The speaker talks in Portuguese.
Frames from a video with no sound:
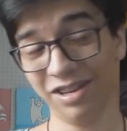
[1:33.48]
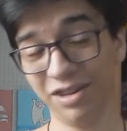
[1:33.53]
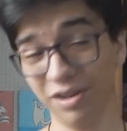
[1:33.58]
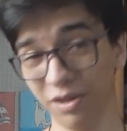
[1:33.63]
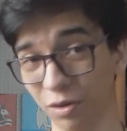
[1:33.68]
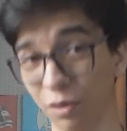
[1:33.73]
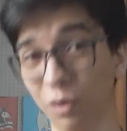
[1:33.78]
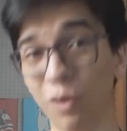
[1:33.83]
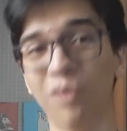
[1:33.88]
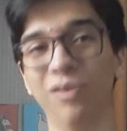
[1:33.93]
de
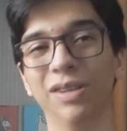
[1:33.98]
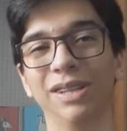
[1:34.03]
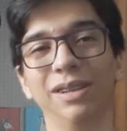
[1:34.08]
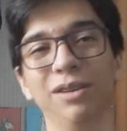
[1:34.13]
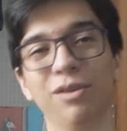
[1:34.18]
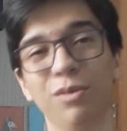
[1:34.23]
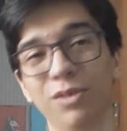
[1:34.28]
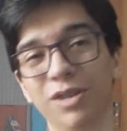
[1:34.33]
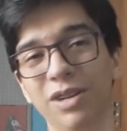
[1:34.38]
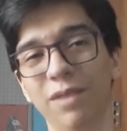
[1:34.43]
novo,
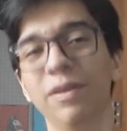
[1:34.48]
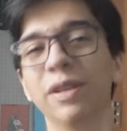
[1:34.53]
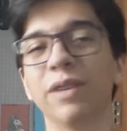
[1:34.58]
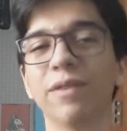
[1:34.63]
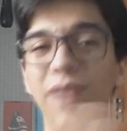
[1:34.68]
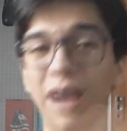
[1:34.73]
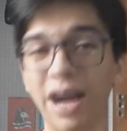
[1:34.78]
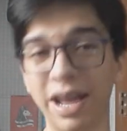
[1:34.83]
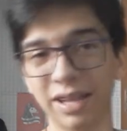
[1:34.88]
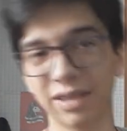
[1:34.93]
assim como eu já fiz
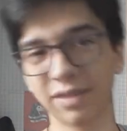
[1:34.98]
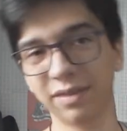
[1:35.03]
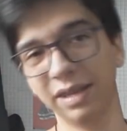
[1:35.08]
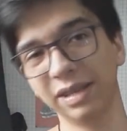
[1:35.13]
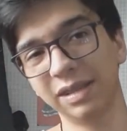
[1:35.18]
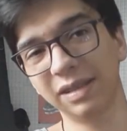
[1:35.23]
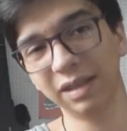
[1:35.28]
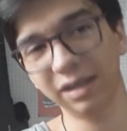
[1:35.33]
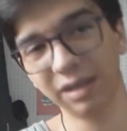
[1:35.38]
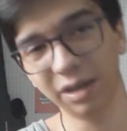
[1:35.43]
várias
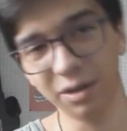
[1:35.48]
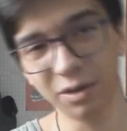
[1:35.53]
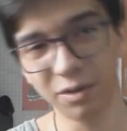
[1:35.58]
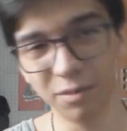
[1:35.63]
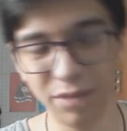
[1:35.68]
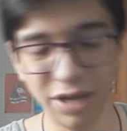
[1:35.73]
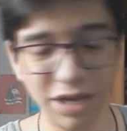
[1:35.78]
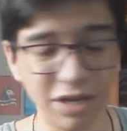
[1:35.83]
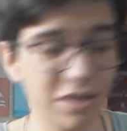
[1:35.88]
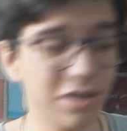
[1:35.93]
vezes
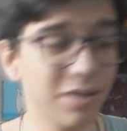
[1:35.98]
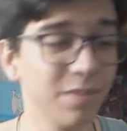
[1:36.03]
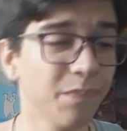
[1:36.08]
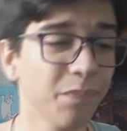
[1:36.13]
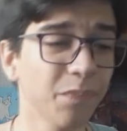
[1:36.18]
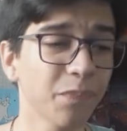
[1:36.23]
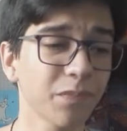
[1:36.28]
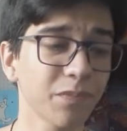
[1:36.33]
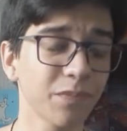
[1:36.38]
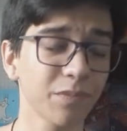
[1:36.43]
anteriormente.
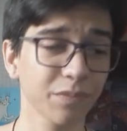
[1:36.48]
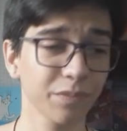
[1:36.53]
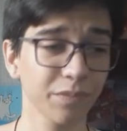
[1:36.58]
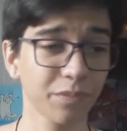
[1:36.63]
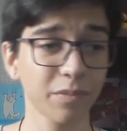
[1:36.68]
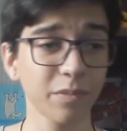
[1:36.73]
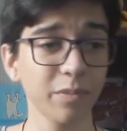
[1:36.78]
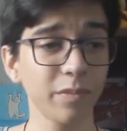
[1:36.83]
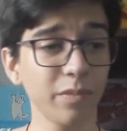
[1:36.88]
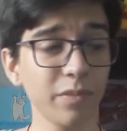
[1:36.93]

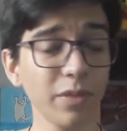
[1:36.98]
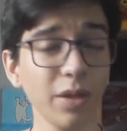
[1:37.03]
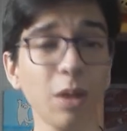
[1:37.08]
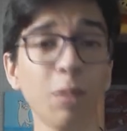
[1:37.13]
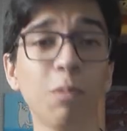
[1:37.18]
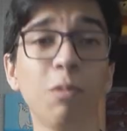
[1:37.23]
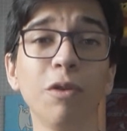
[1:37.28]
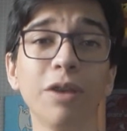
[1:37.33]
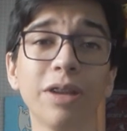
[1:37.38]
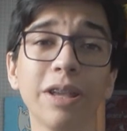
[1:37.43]

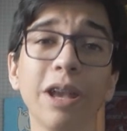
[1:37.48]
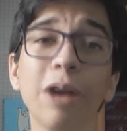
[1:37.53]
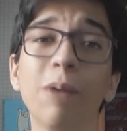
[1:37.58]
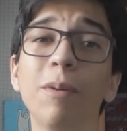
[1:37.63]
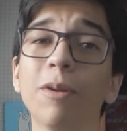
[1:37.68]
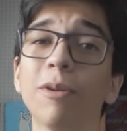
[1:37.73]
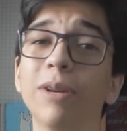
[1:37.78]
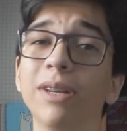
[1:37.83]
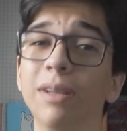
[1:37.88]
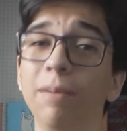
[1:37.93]
Porque é
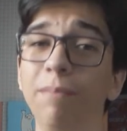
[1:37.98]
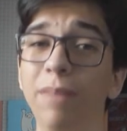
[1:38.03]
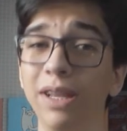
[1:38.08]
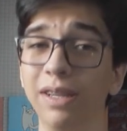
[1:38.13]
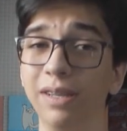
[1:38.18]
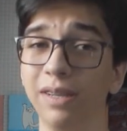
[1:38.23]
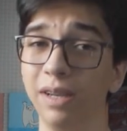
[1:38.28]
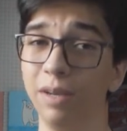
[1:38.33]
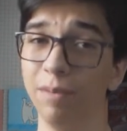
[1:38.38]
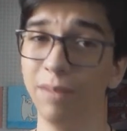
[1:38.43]
uma coisa bem
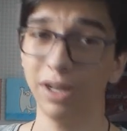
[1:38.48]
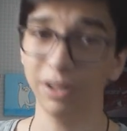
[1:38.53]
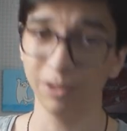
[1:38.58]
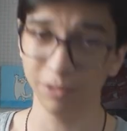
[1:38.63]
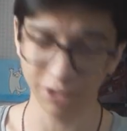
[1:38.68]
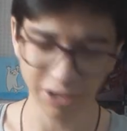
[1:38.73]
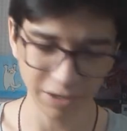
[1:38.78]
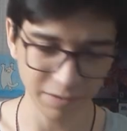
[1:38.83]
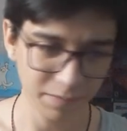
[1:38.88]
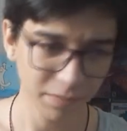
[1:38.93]

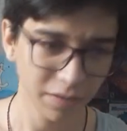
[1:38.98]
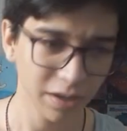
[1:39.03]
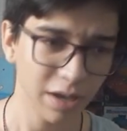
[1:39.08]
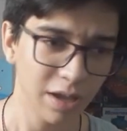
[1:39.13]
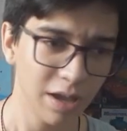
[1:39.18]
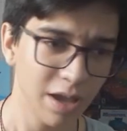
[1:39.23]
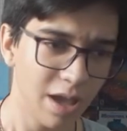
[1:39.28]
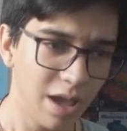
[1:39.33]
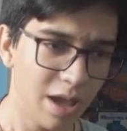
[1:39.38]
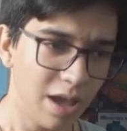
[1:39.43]
desanimadora.
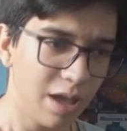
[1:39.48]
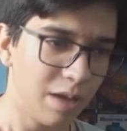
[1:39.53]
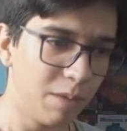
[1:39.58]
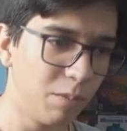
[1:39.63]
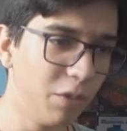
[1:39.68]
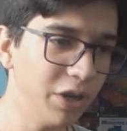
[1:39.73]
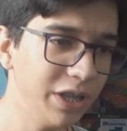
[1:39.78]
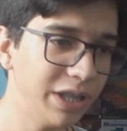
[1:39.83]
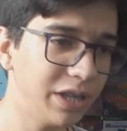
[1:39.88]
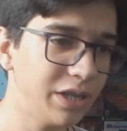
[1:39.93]

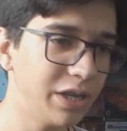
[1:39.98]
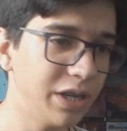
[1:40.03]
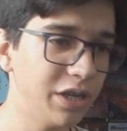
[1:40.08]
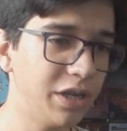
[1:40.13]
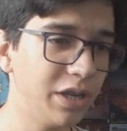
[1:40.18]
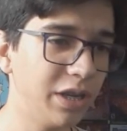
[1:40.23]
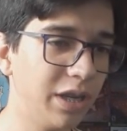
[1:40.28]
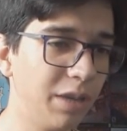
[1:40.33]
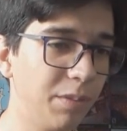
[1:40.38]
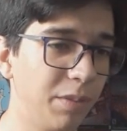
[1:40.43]
Muita
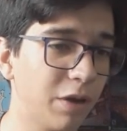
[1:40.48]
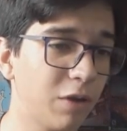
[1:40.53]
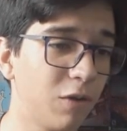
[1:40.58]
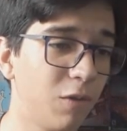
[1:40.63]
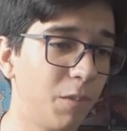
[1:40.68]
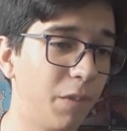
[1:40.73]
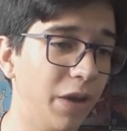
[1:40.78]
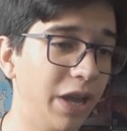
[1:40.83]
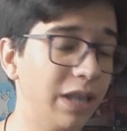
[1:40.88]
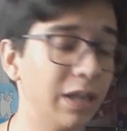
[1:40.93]
gente que me
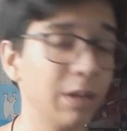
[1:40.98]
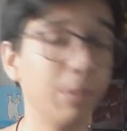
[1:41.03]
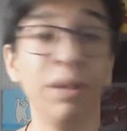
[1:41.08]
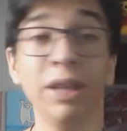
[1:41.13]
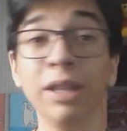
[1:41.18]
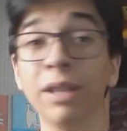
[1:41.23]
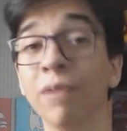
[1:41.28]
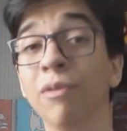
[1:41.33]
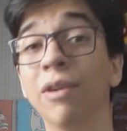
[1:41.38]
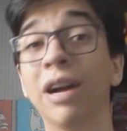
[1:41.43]
acompanha
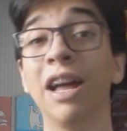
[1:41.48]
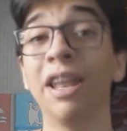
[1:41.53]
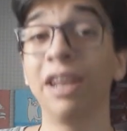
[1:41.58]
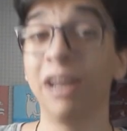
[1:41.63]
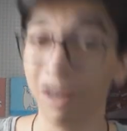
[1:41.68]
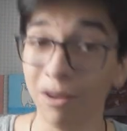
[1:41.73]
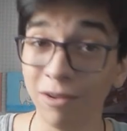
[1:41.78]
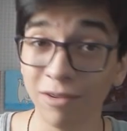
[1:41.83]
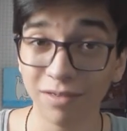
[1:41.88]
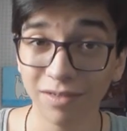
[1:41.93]
também tem um
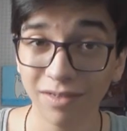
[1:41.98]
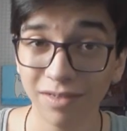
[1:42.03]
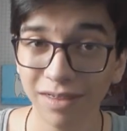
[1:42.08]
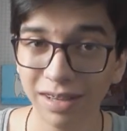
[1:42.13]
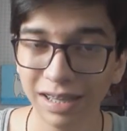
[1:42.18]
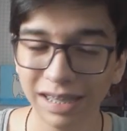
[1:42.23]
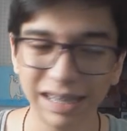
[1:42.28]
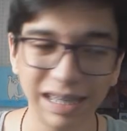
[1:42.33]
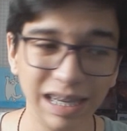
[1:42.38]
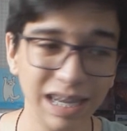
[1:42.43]
canal,
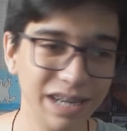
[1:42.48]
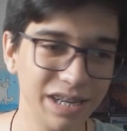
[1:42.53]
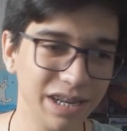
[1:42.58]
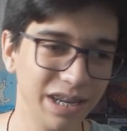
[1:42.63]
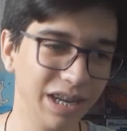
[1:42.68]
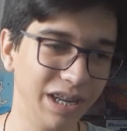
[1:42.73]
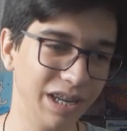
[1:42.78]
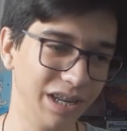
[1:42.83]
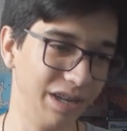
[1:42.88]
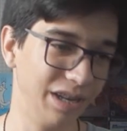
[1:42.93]

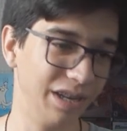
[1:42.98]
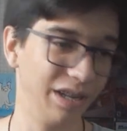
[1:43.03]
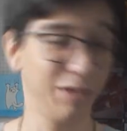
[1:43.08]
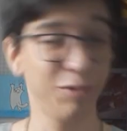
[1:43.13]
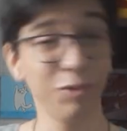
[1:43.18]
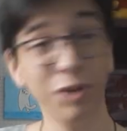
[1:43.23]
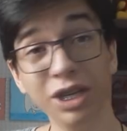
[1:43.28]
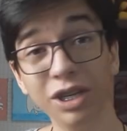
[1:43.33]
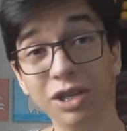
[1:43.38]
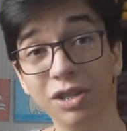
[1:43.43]
seja na
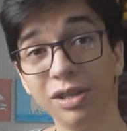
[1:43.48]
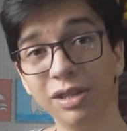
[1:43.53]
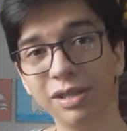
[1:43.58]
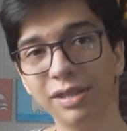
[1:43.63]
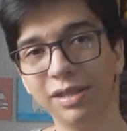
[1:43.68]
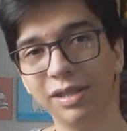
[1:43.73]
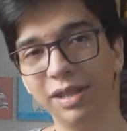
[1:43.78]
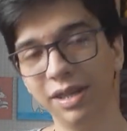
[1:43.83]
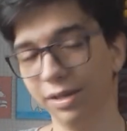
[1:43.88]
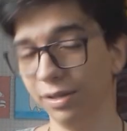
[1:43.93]
Twitch,
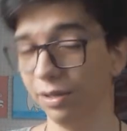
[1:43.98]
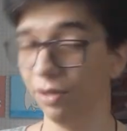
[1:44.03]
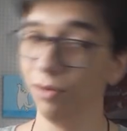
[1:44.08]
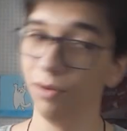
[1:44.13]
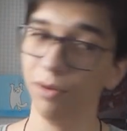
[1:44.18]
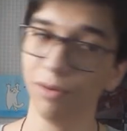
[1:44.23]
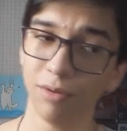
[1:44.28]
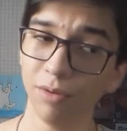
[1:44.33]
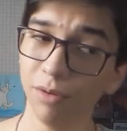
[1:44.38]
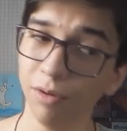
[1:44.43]
seja
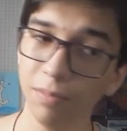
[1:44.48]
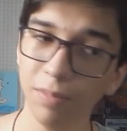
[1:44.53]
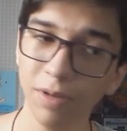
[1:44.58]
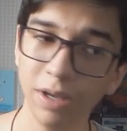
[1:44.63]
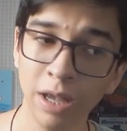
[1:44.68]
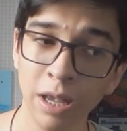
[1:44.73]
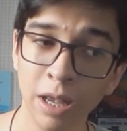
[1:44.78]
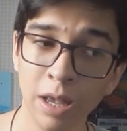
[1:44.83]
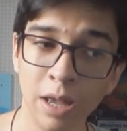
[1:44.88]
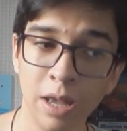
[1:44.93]
no
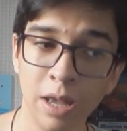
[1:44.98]
YouTube,